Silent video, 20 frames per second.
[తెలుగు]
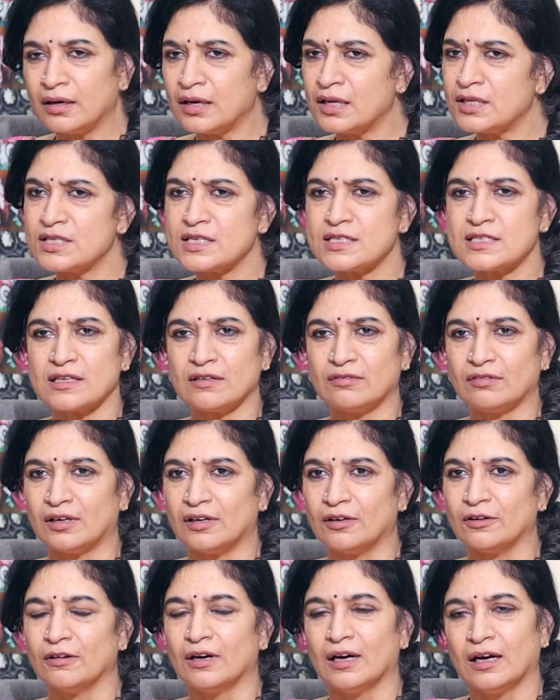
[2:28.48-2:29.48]
అన్నీ
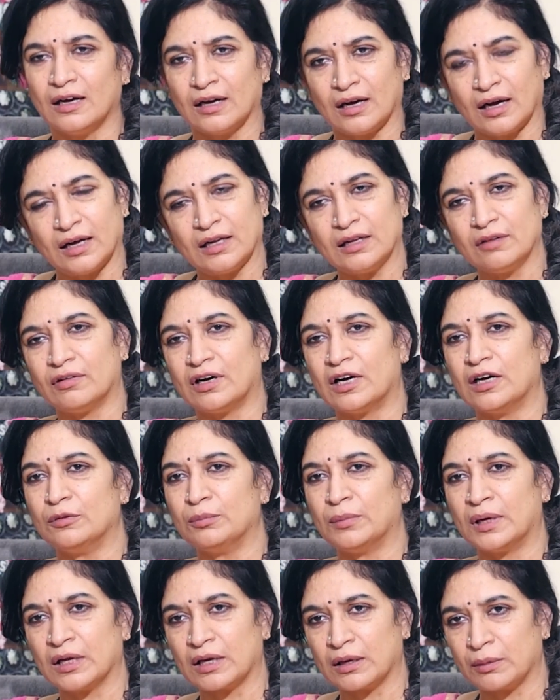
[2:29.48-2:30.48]
చేసేవాళ్ళు అది
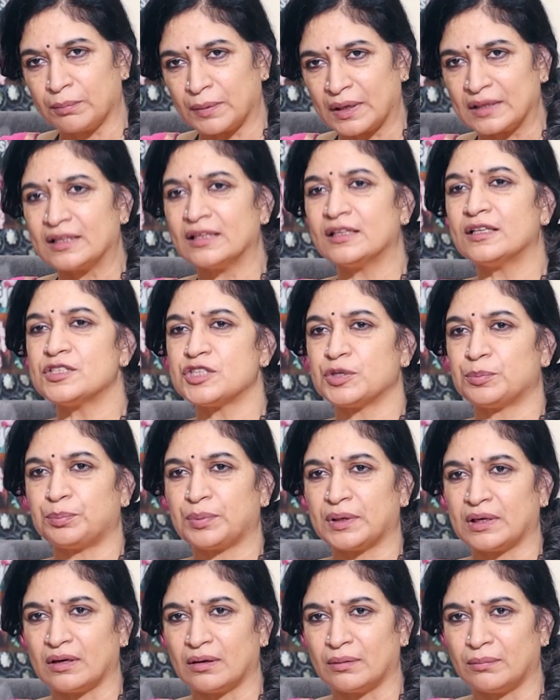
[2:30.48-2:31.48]
వాళ్ళు మనకి పద్ధతి
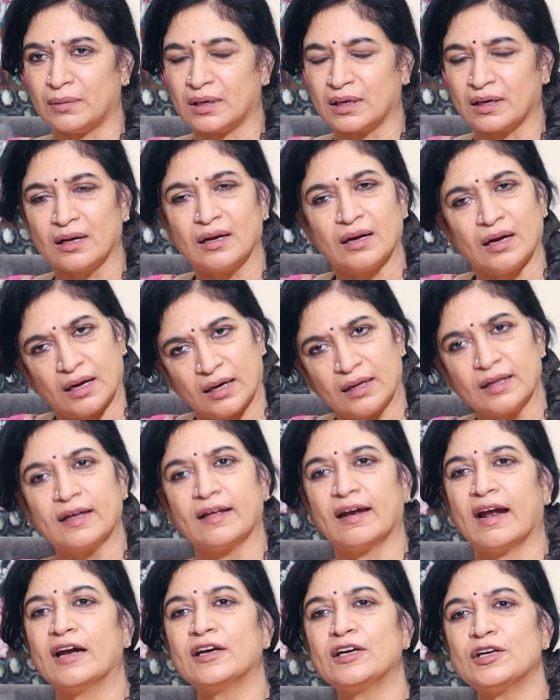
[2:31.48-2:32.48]
చెప్పారనమాట అది
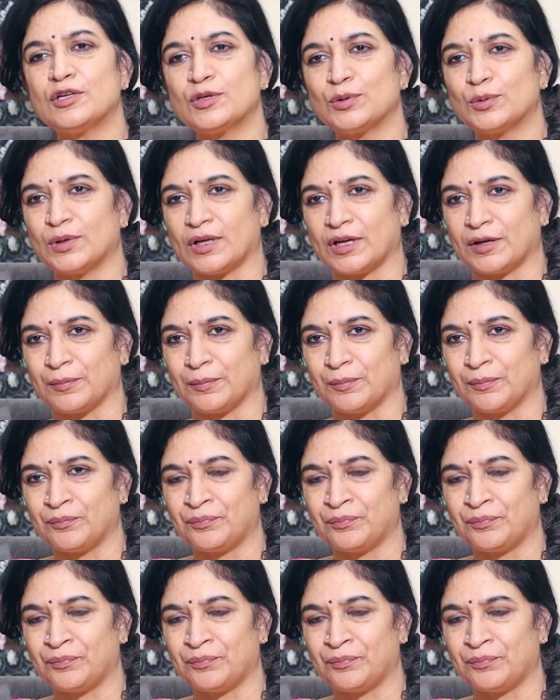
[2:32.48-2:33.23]
గ్రాటిట్యూడే